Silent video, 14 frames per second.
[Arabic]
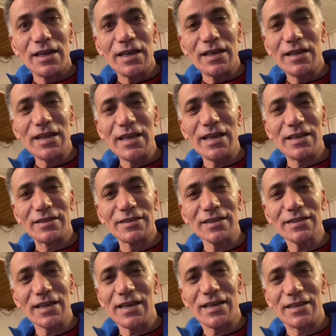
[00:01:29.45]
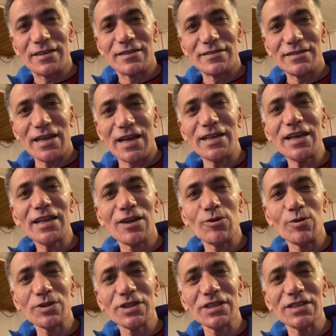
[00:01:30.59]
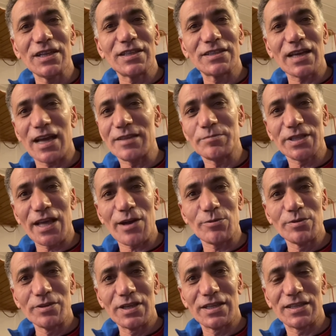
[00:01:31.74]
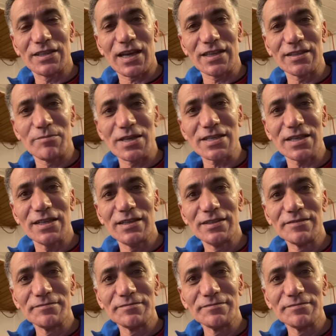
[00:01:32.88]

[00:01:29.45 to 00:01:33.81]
الايه ضد ايه يعني احنا هنقول ضد الاتحاد بتاعه الاتحاد المصري